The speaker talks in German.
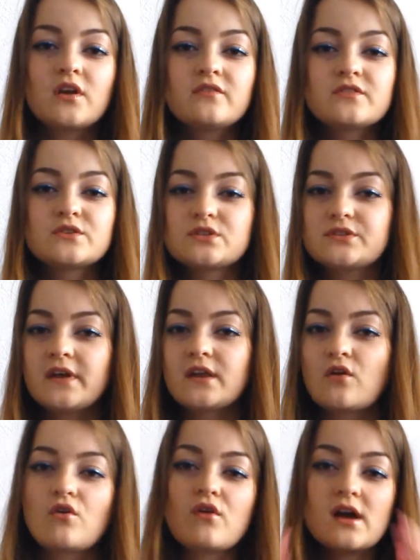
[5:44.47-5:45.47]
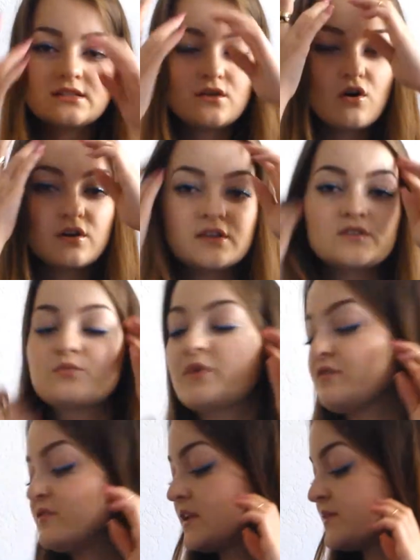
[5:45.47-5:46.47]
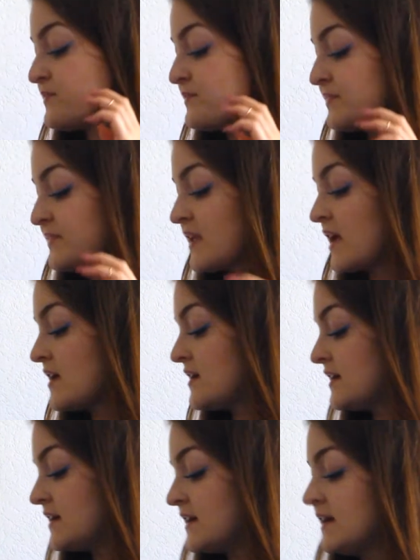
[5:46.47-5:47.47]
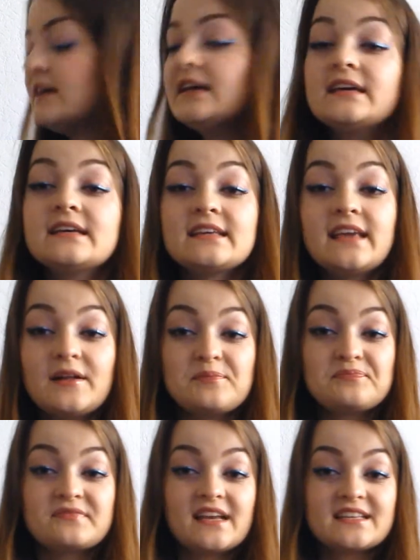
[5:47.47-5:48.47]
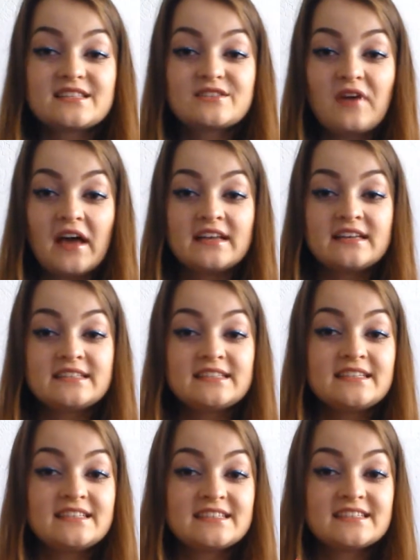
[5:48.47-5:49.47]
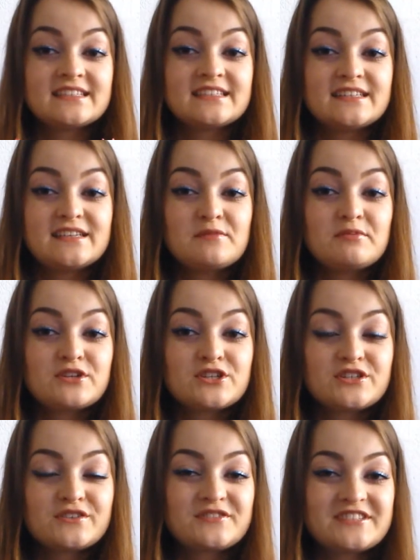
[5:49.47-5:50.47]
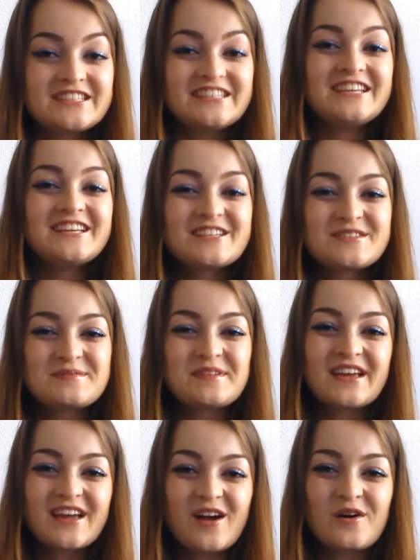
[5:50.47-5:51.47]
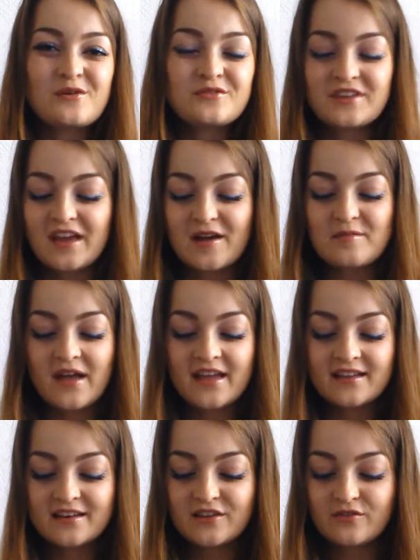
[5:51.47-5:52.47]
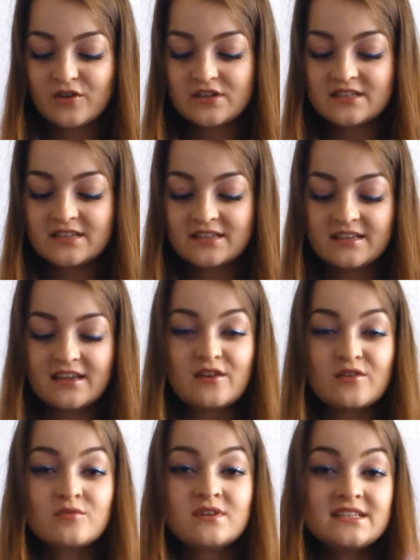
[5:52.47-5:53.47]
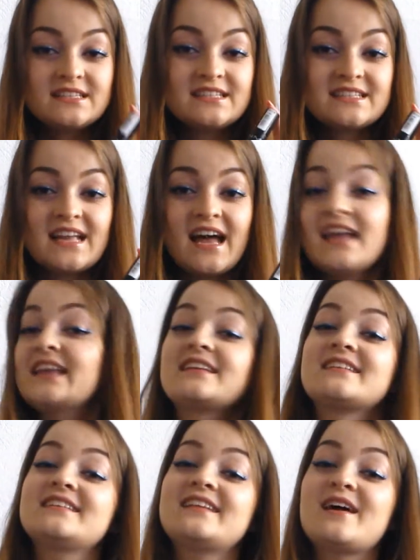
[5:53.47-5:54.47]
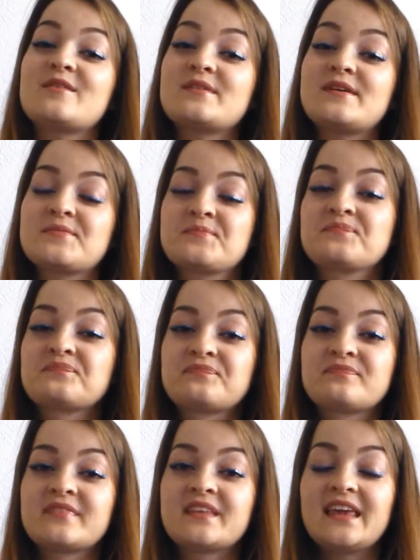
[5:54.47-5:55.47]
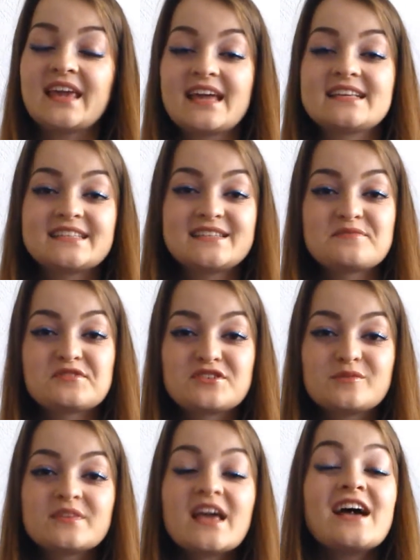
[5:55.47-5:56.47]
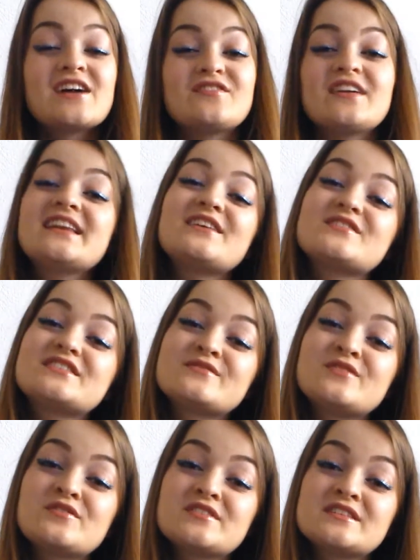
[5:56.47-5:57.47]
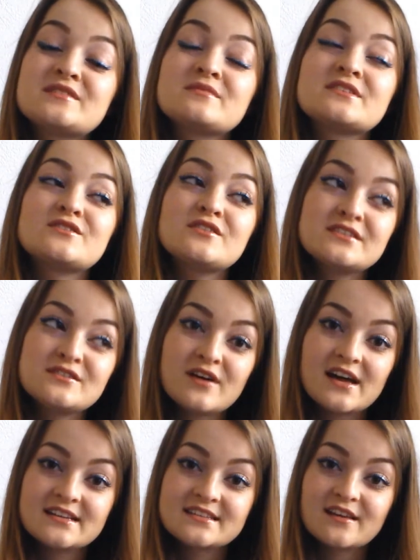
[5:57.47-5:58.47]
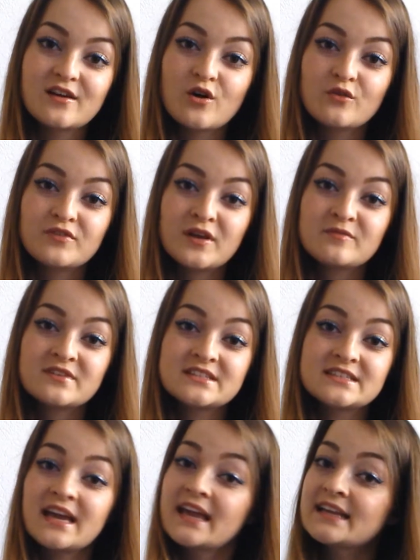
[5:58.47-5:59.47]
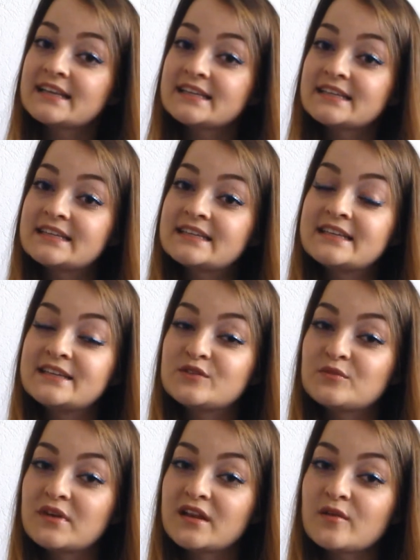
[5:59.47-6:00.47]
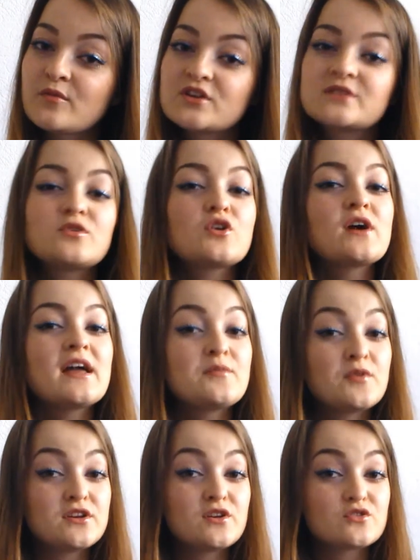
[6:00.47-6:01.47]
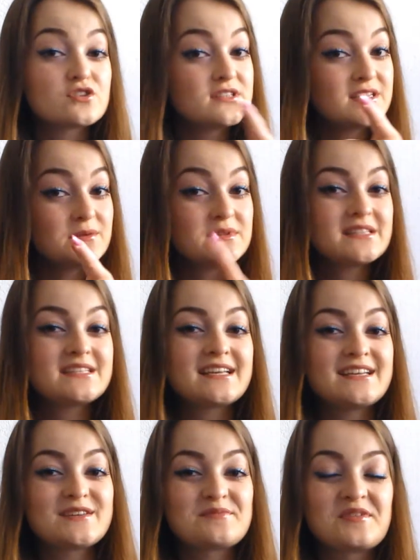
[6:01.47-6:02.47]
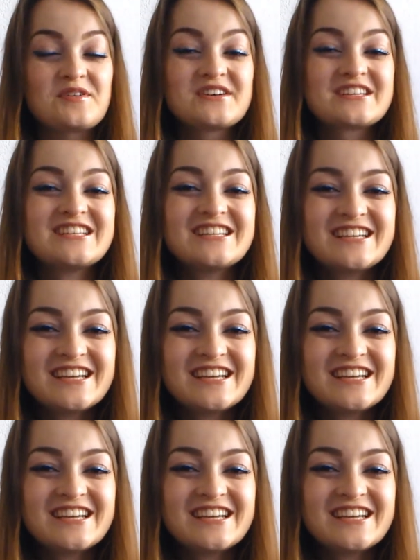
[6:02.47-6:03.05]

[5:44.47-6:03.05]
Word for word: Irgendwie so 2, 3 Euro. Also auch nicht super viel. Ja, das waren die äh, Lippenstifte, die ich mir gekauft habe. Eigentlich wollte ich ja nur diesen einen, aber Ihr kennt das ja bestimmt. Wenn ihr wissen wollt, was ich mir sonst noch alles gekauft habe, was ich eigentlich nicht unbedingt gebraucht habe. Doch, eine Bodylotion, die habe ich tatsächlich gebraucht.